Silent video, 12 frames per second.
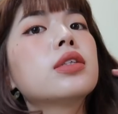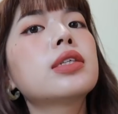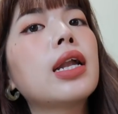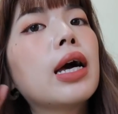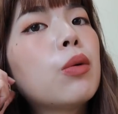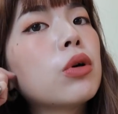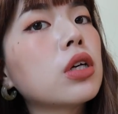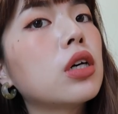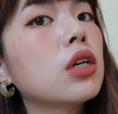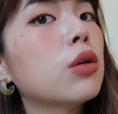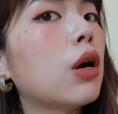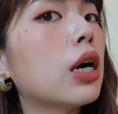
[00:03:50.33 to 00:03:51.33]
再来我的
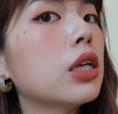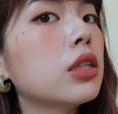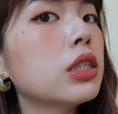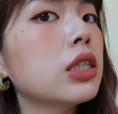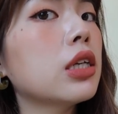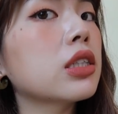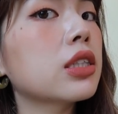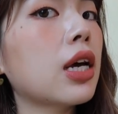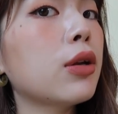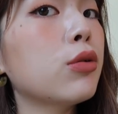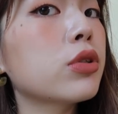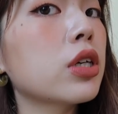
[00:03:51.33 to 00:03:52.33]
耳环，今天也是
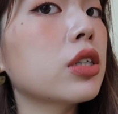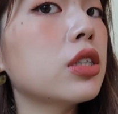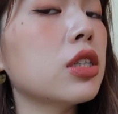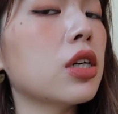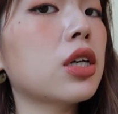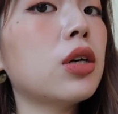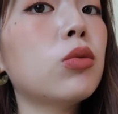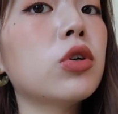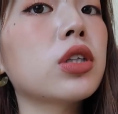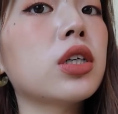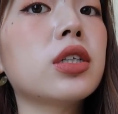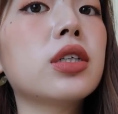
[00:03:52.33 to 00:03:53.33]
戴绿色系的，跟
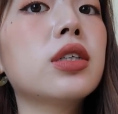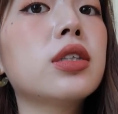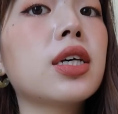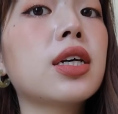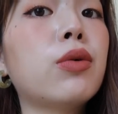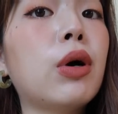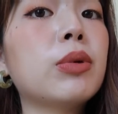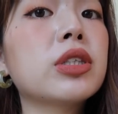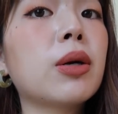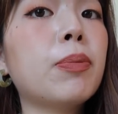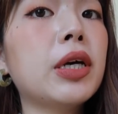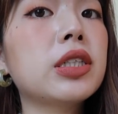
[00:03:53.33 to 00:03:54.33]
我的这个外面
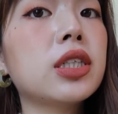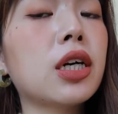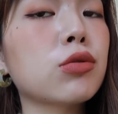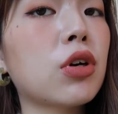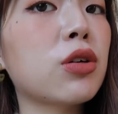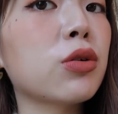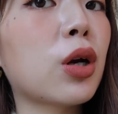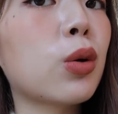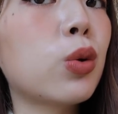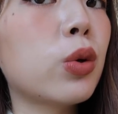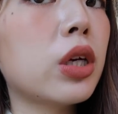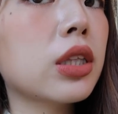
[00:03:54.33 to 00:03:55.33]
这个背心洋装有点
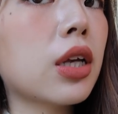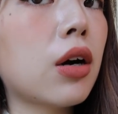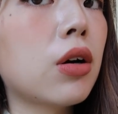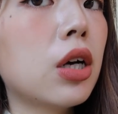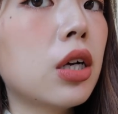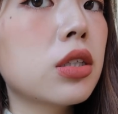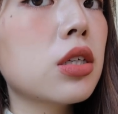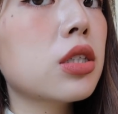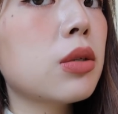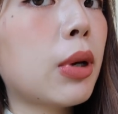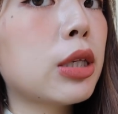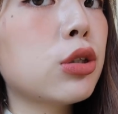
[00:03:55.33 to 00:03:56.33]
呼应到。这个
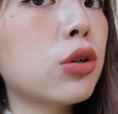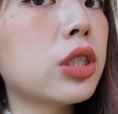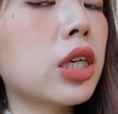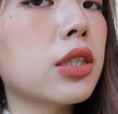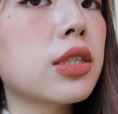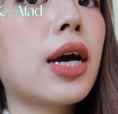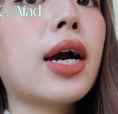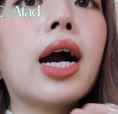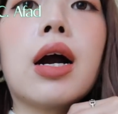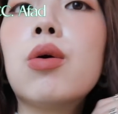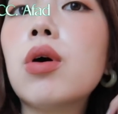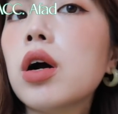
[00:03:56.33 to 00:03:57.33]
是蛮久以前在
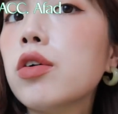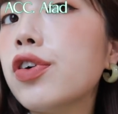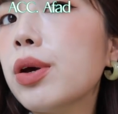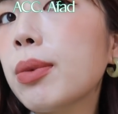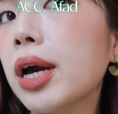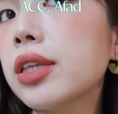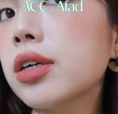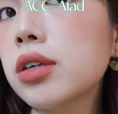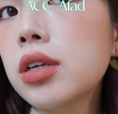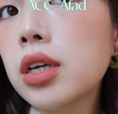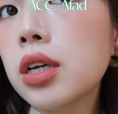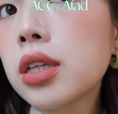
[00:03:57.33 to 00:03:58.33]
韩货 A fade 买的，
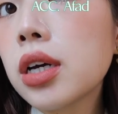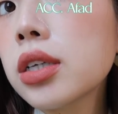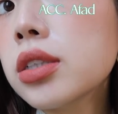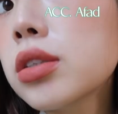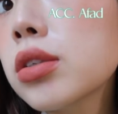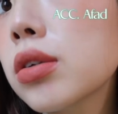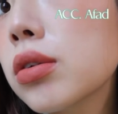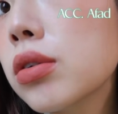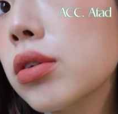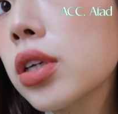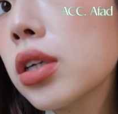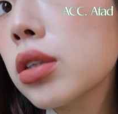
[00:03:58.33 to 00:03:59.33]
它是这种
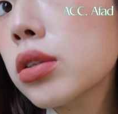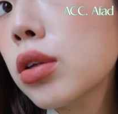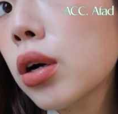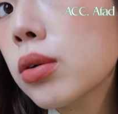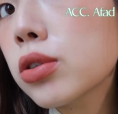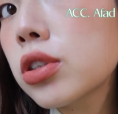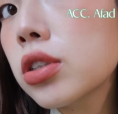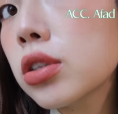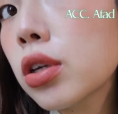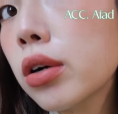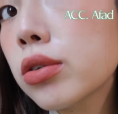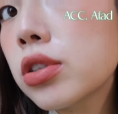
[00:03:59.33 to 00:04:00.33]
有点透视
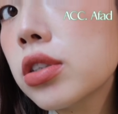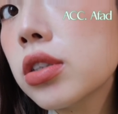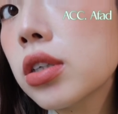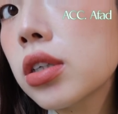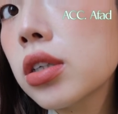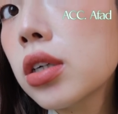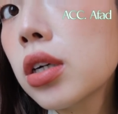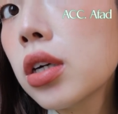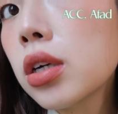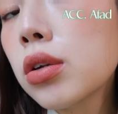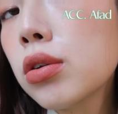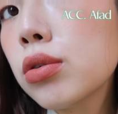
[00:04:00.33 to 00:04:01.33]
透视的
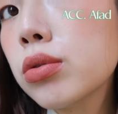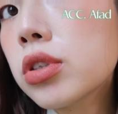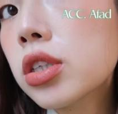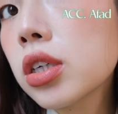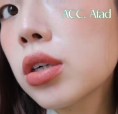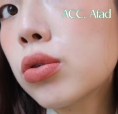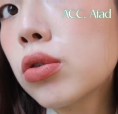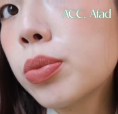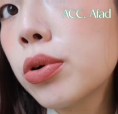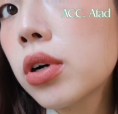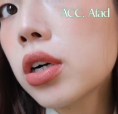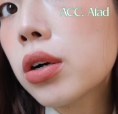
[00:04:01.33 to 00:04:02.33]
绿色琥
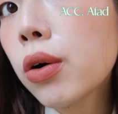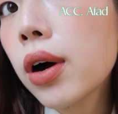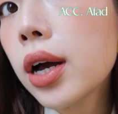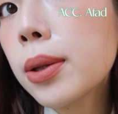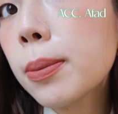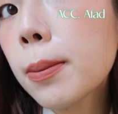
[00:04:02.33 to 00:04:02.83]
珀耳环。